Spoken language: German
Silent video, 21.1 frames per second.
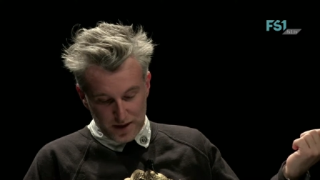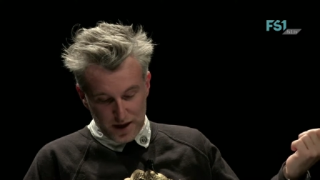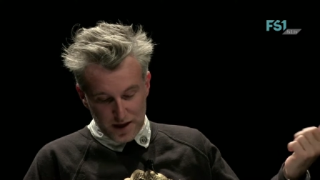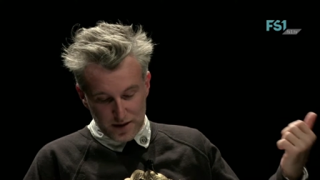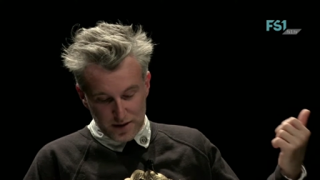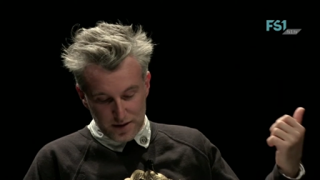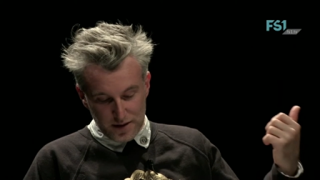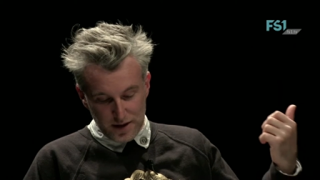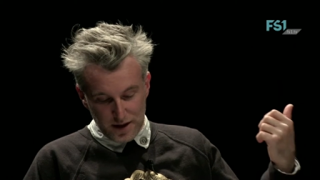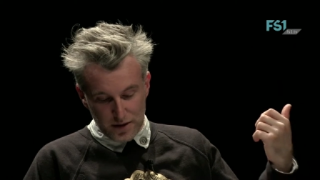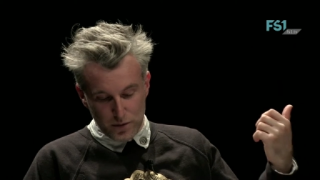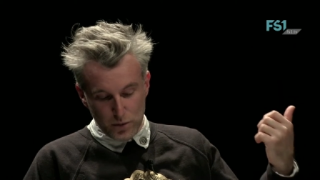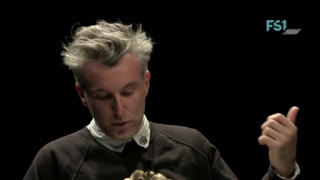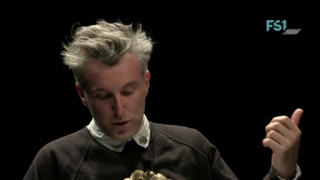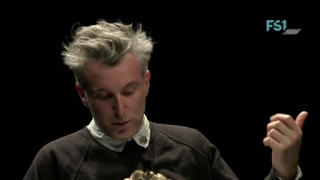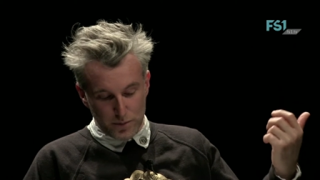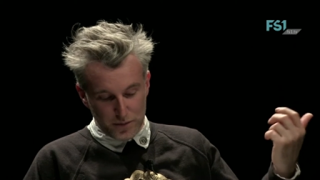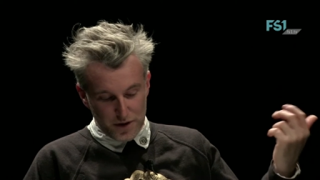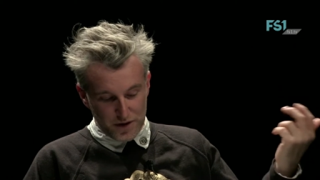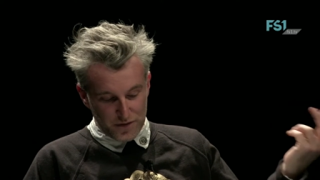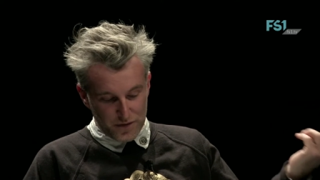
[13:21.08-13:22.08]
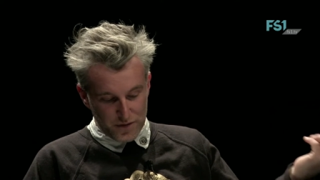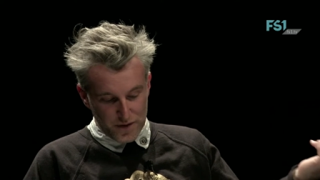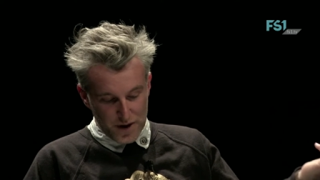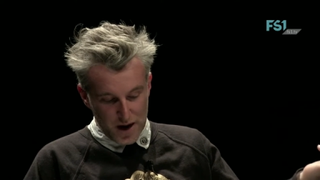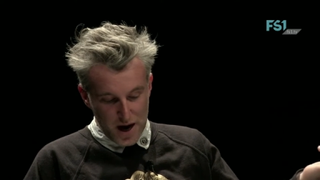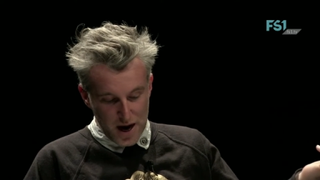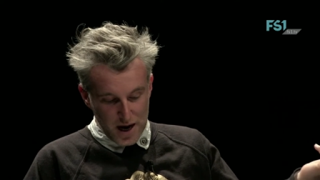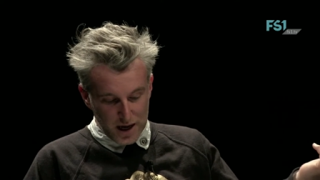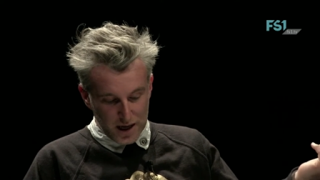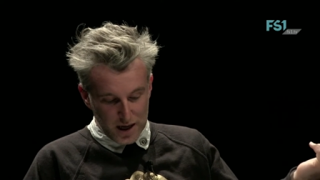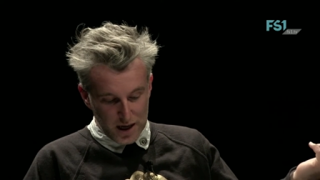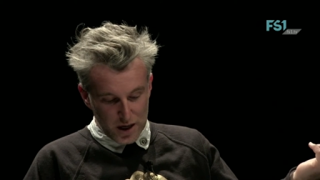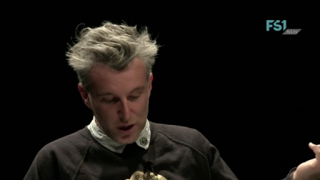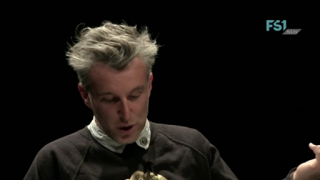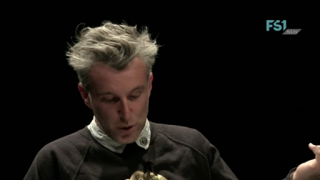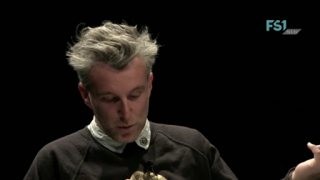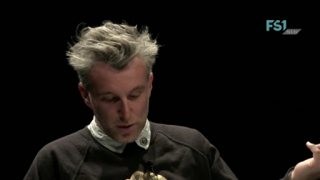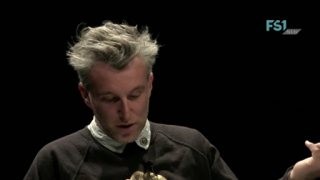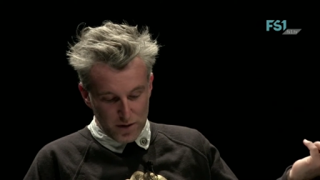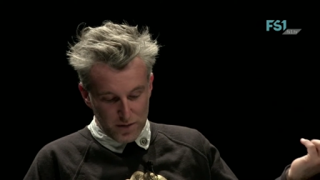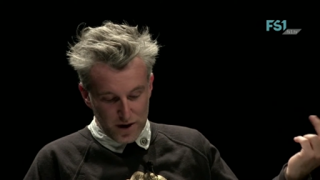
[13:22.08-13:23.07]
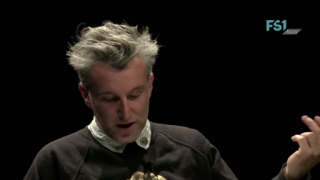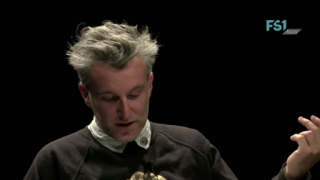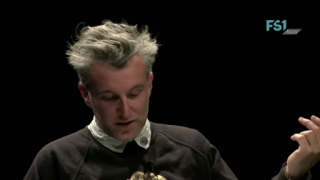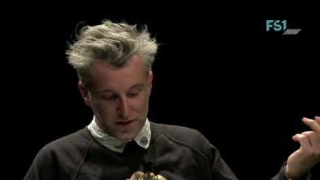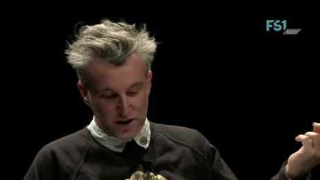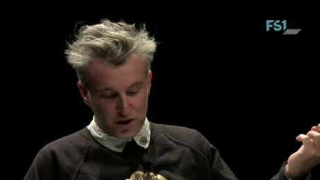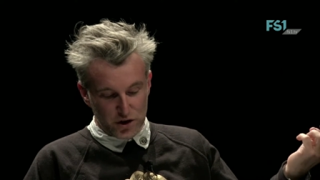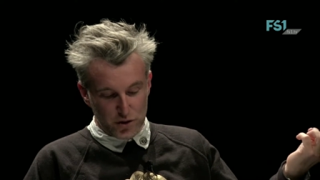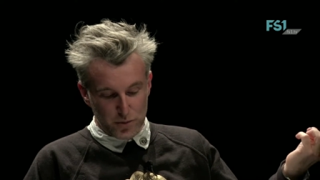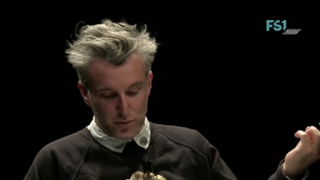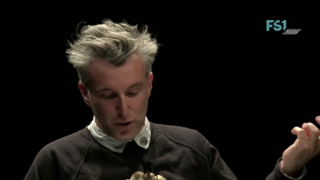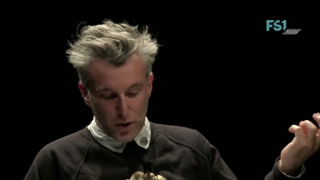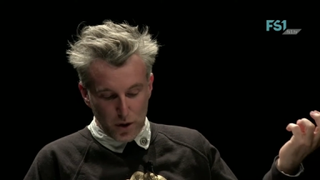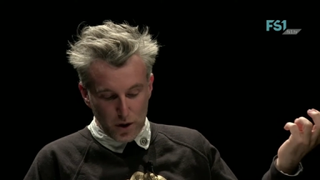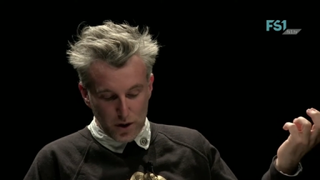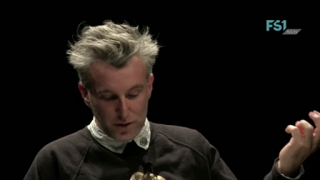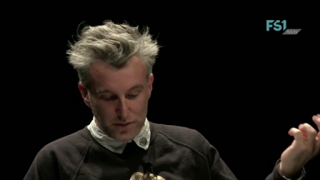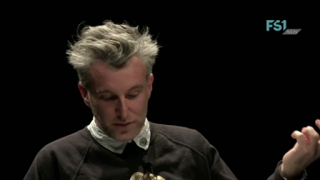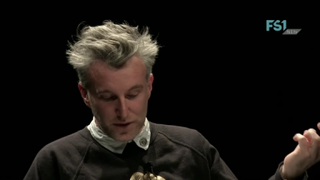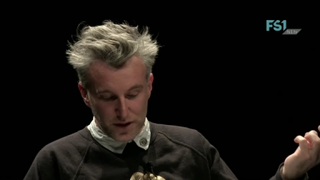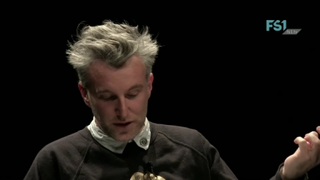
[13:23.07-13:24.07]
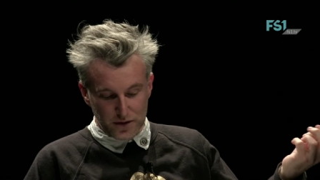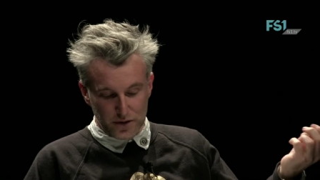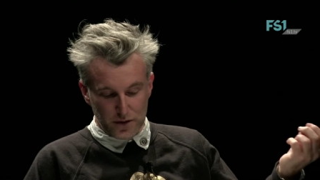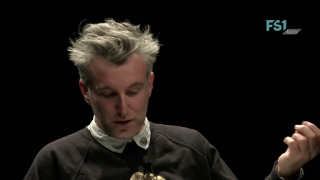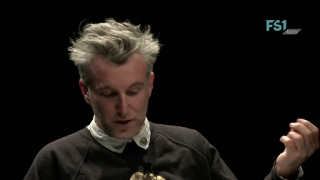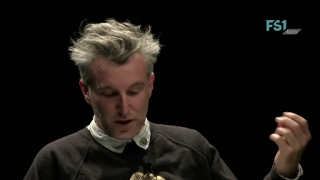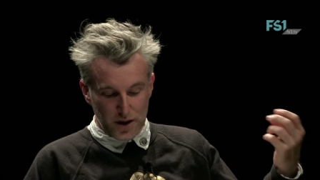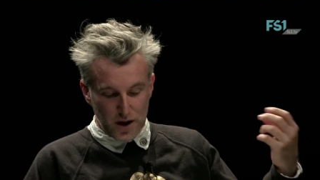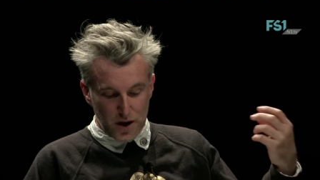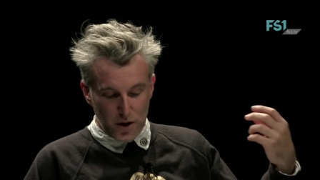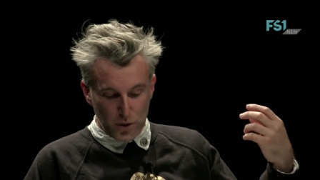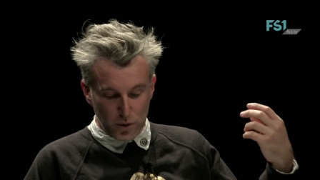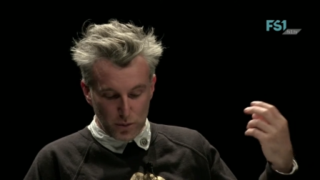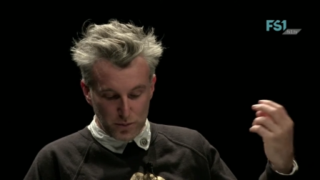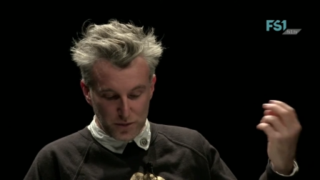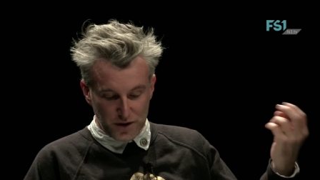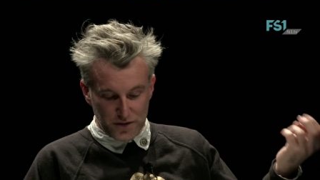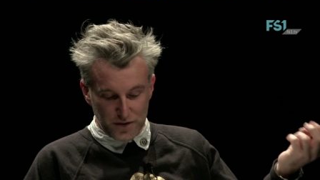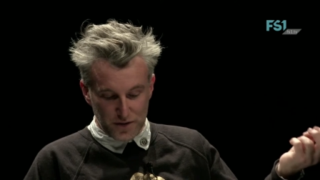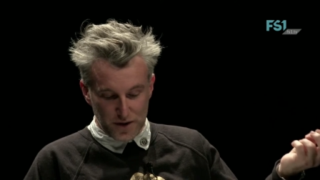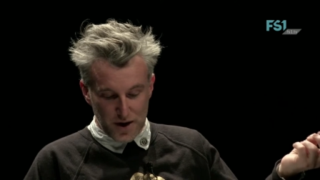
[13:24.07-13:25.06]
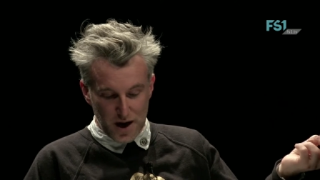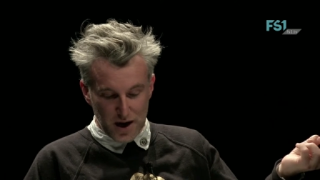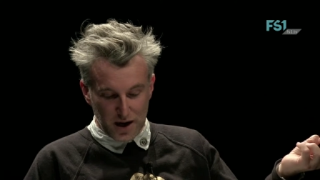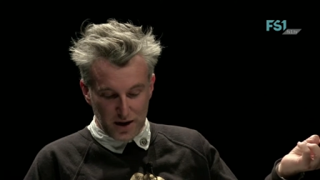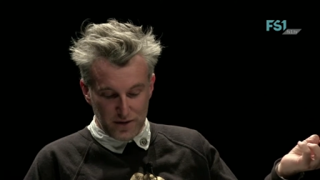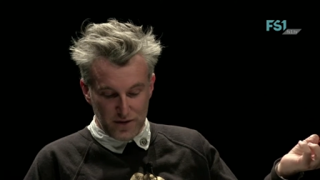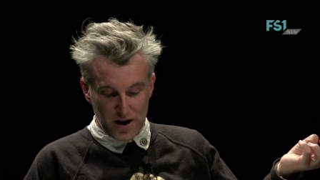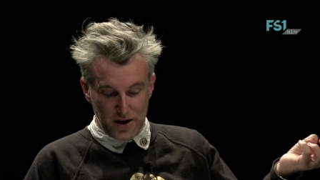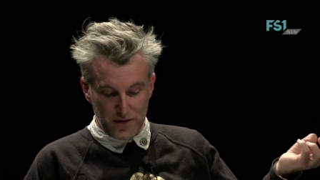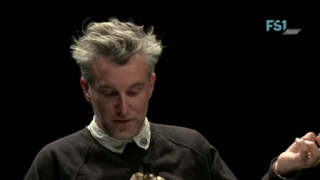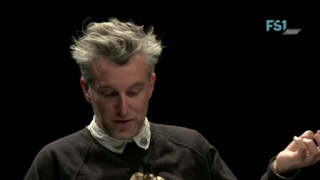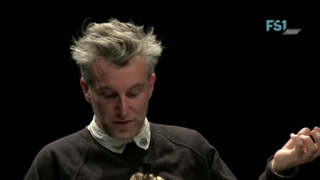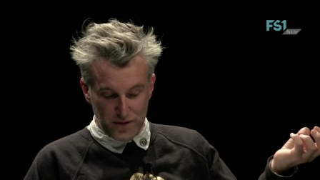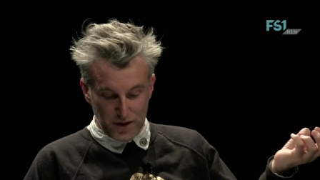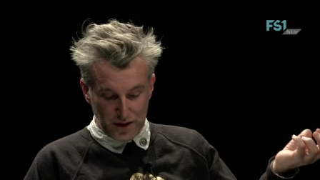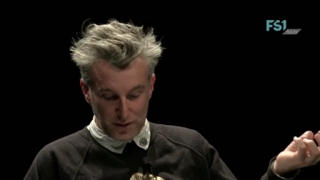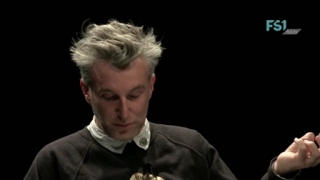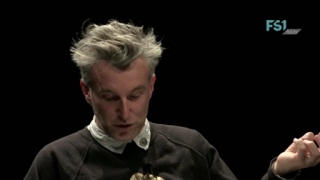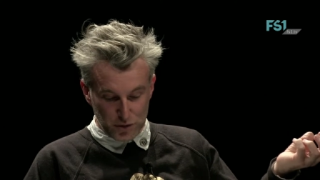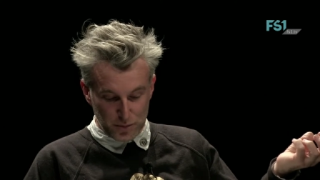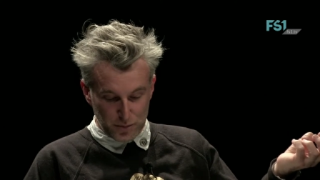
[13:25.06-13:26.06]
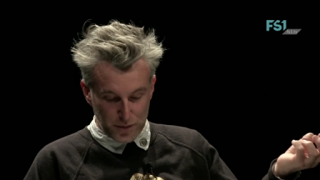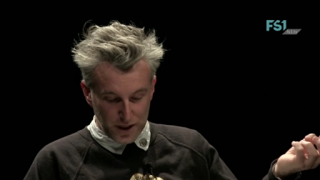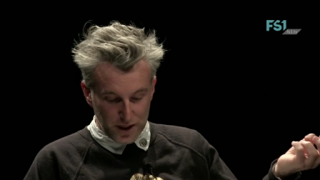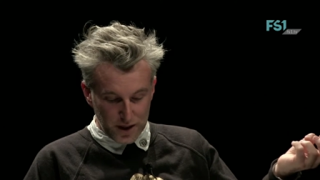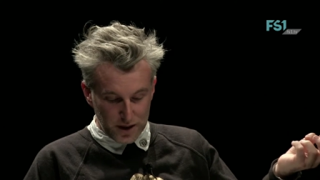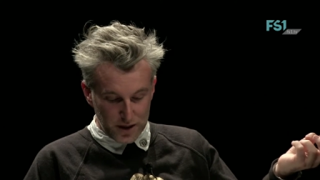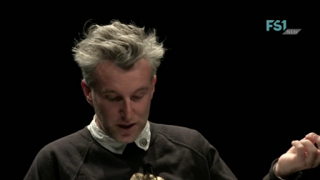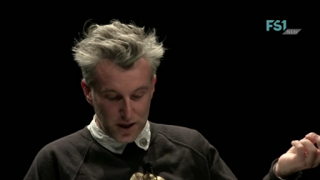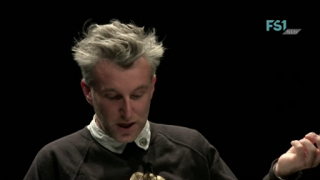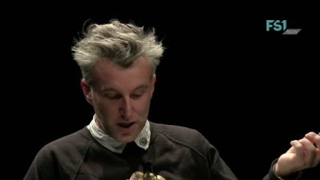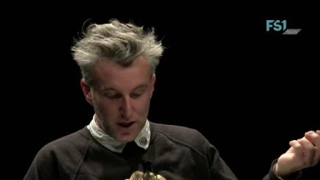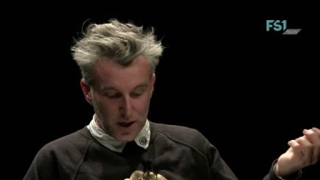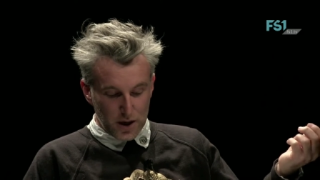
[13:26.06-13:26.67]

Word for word: geht nicht nur um die Frage, über was gesprochen wird, sondern auch um die Frage, wer für wem spricht.